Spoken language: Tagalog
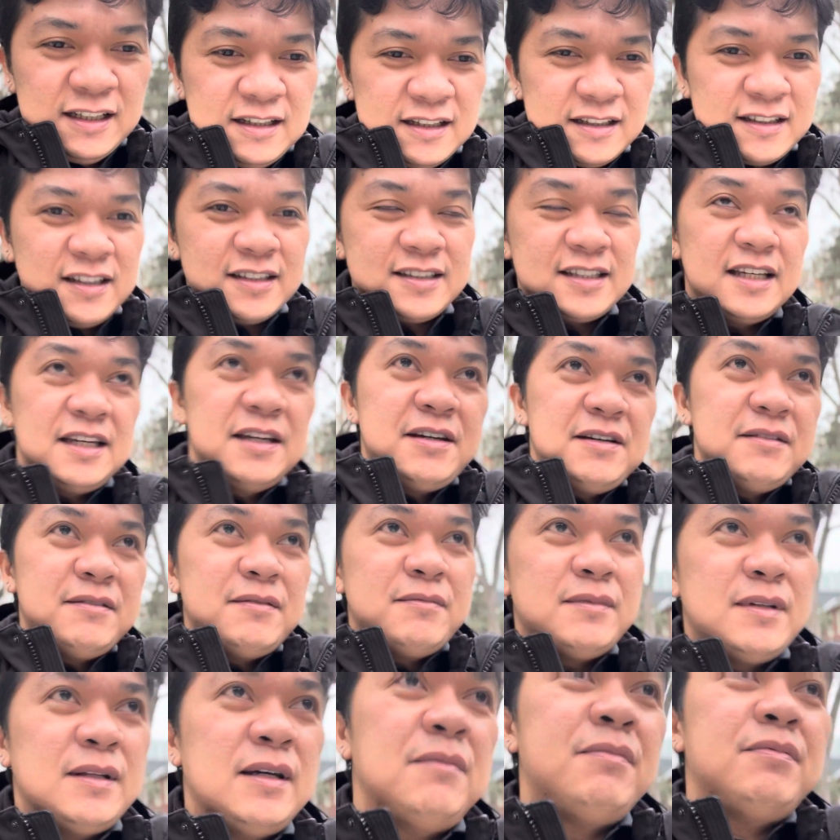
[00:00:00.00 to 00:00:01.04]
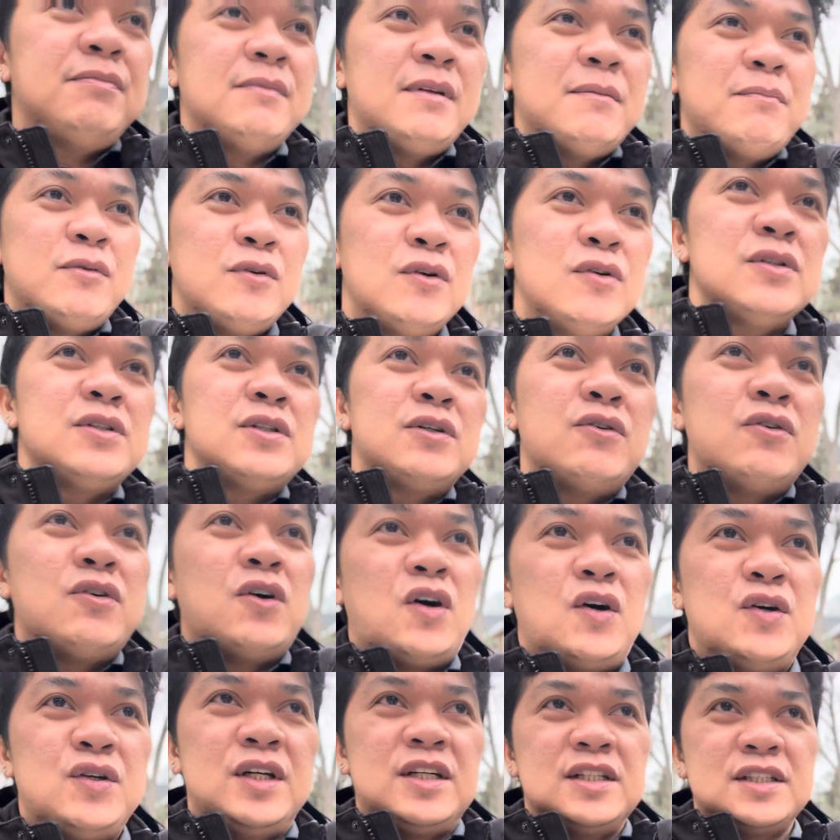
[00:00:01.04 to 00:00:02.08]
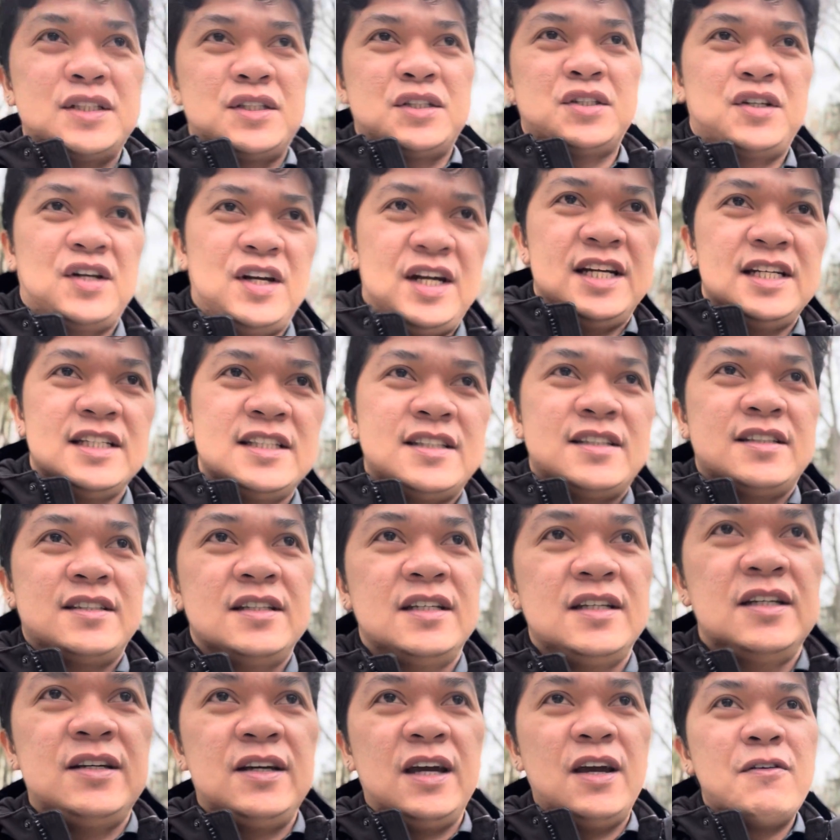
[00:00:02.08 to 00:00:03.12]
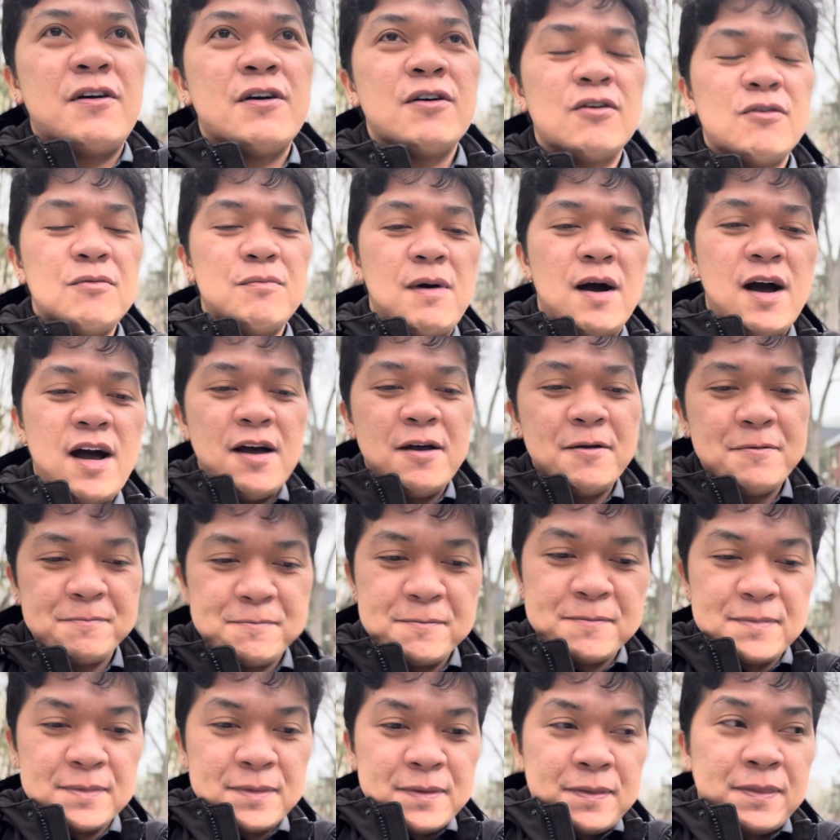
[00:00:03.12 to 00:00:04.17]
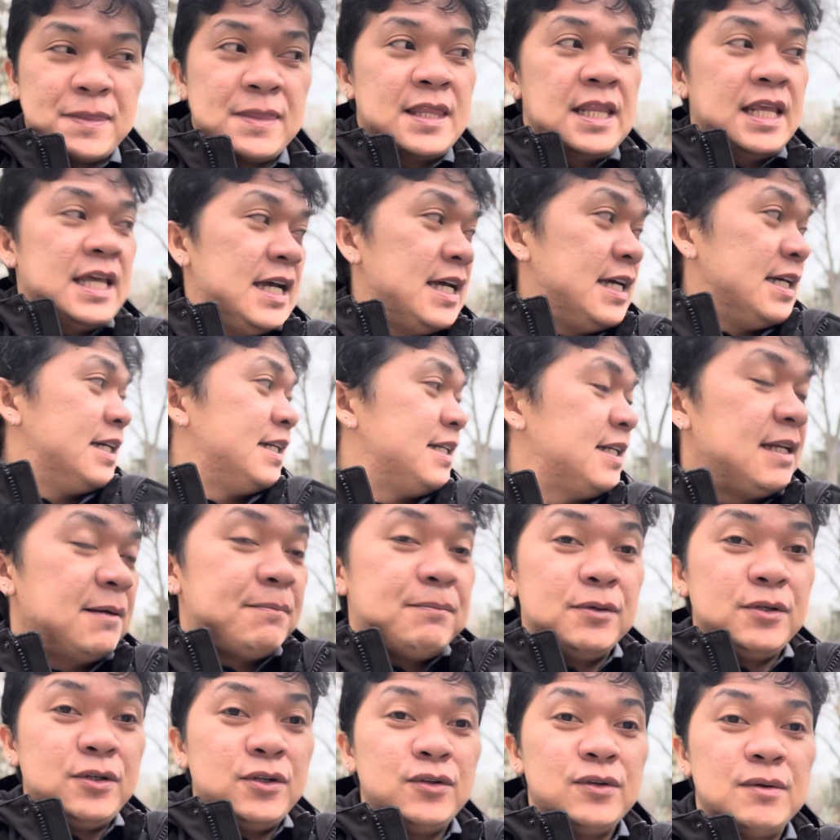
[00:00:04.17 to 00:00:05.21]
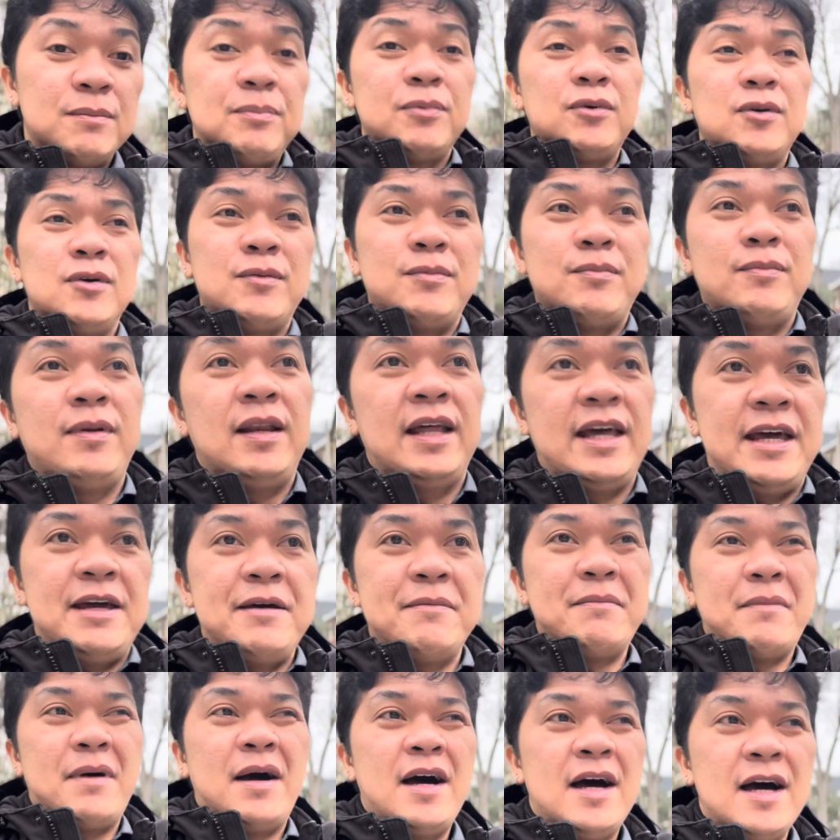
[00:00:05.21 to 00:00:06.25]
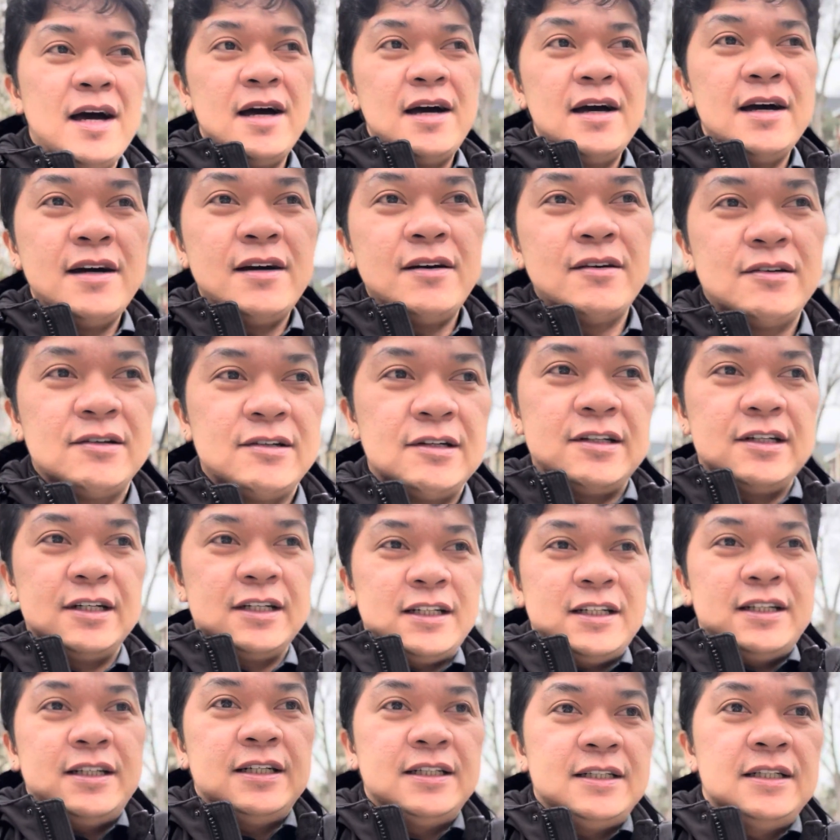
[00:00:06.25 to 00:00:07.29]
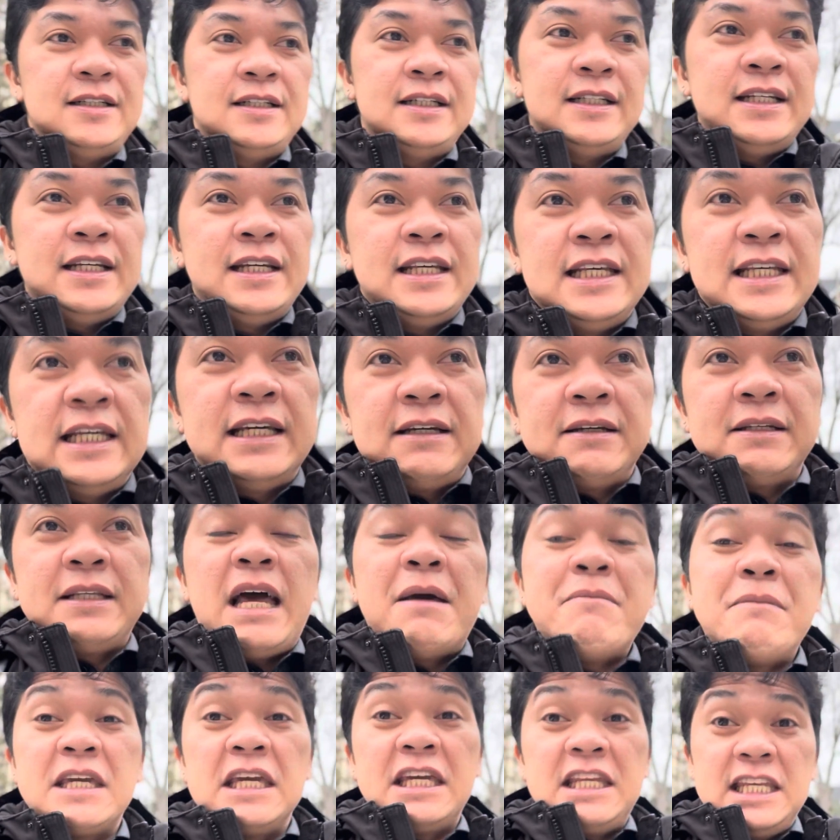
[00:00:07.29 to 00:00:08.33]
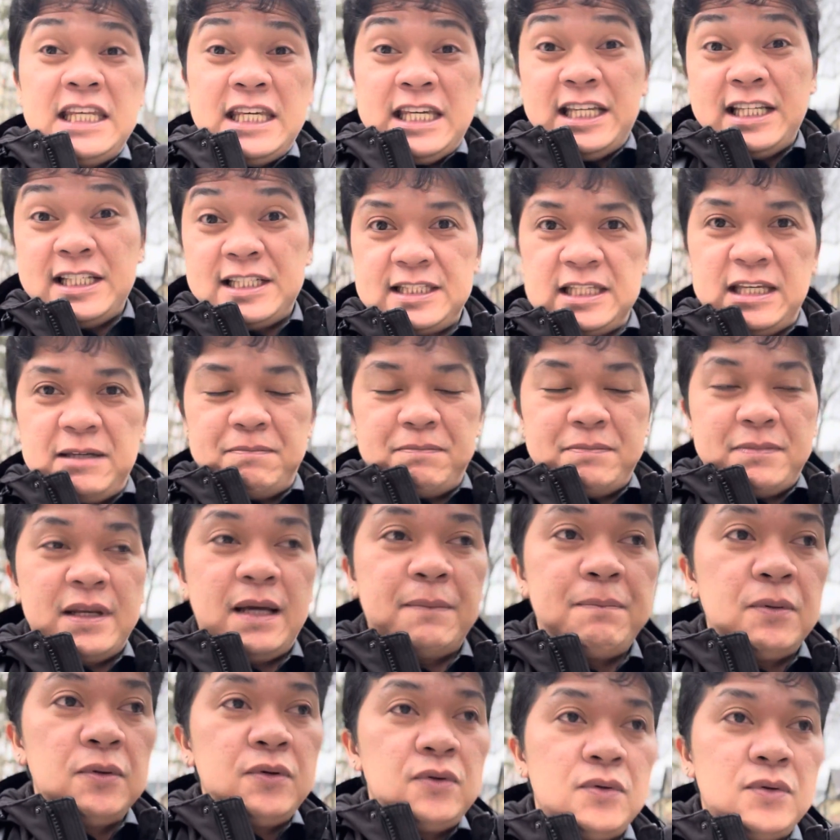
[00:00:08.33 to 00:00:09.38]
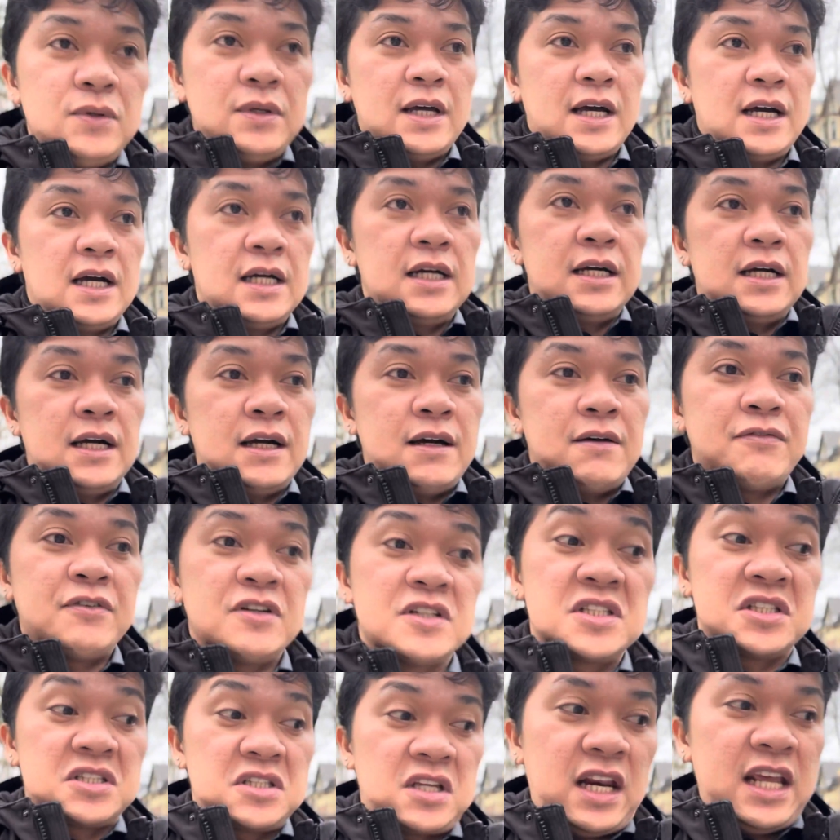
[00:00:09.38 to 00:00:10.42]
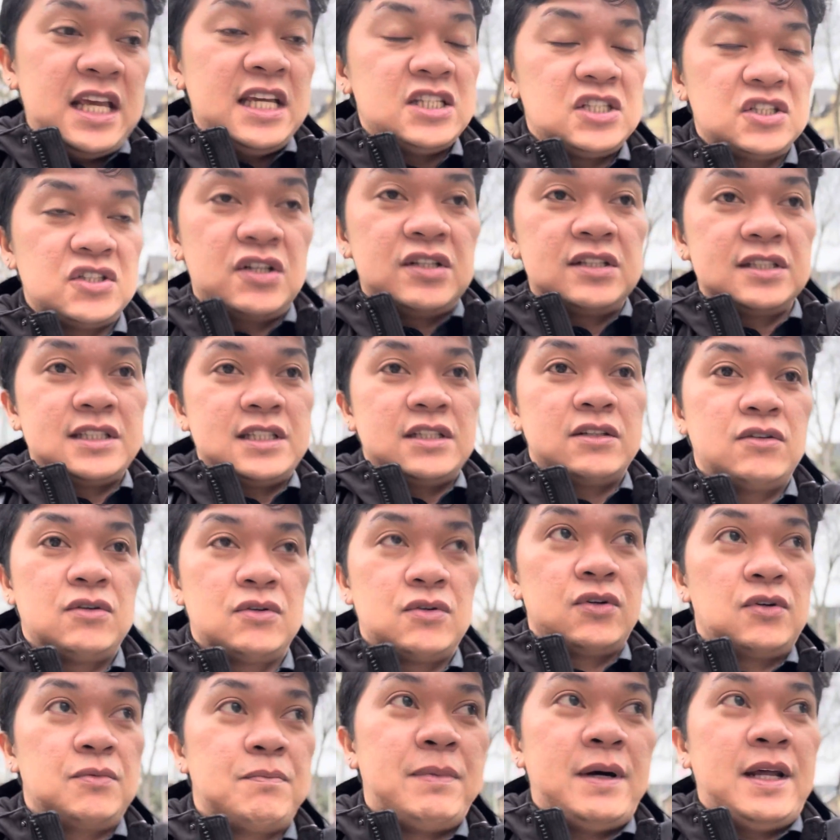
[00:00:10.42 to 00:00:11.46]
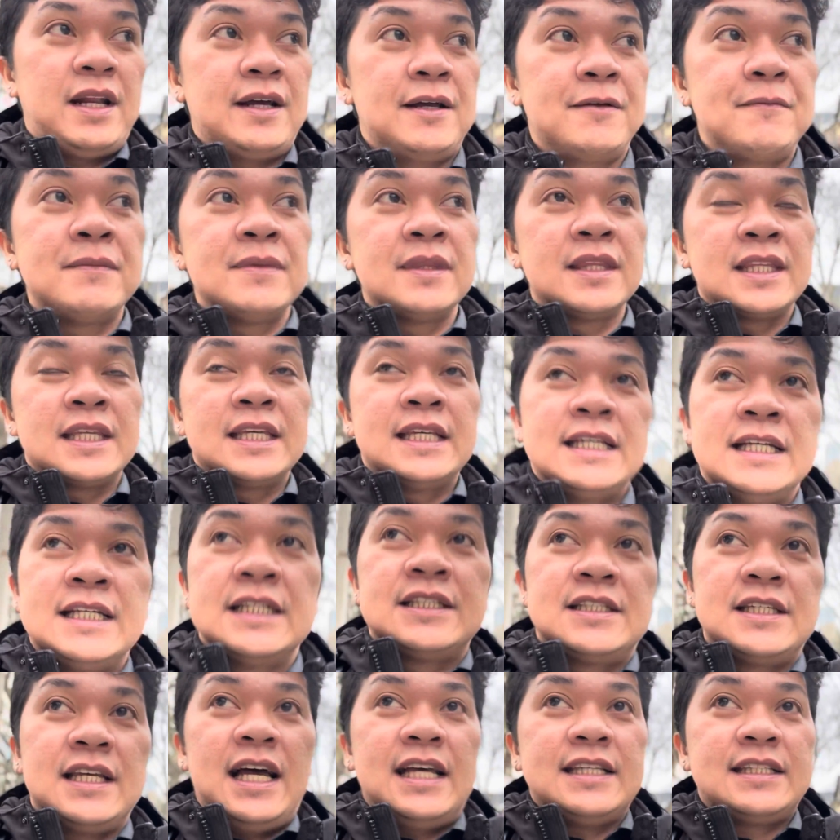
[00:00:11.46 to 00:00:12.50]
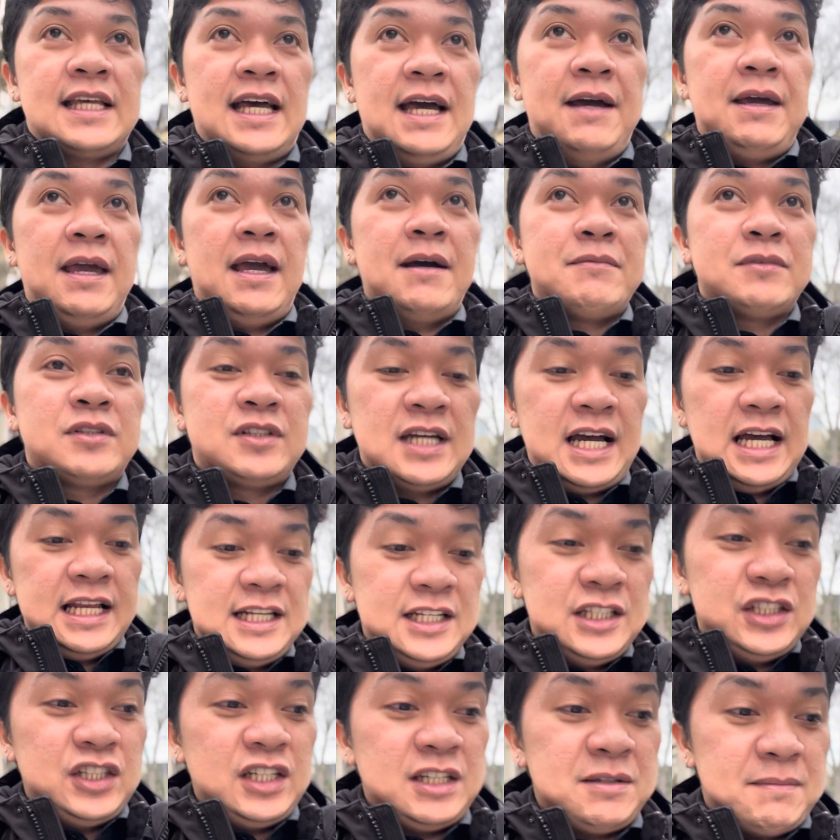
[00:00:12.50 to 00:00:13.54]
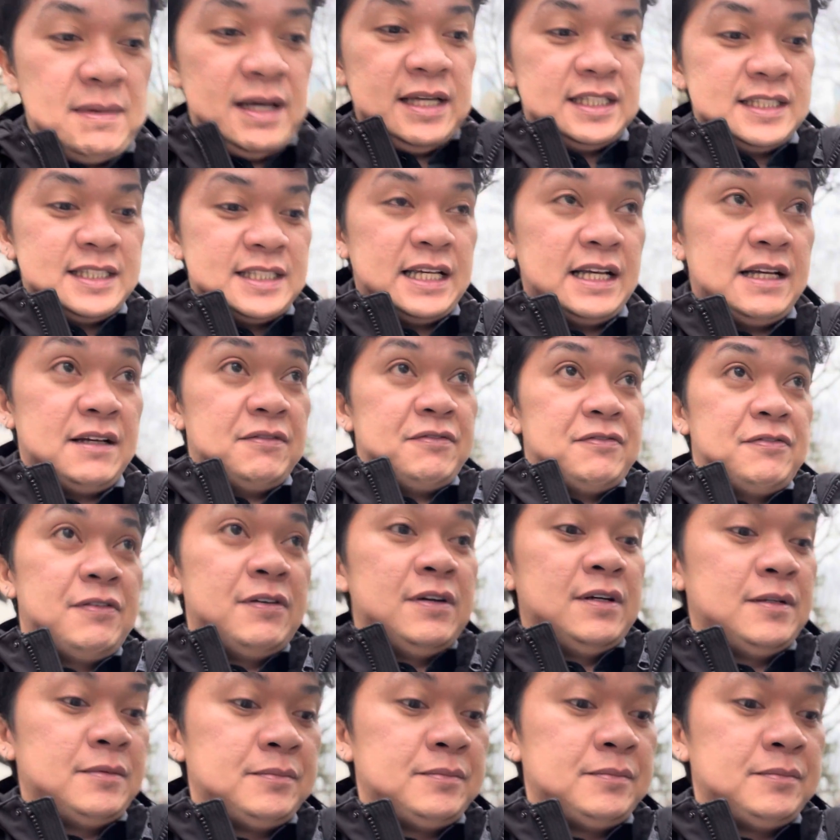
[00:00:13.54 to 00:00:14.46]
Kasi nap napuno siguro ako ng stress. Ewan ko ba? Napuno ng problema or daming iniisip. Napuno ng uh, frustration siguro parang as I am challenging myself.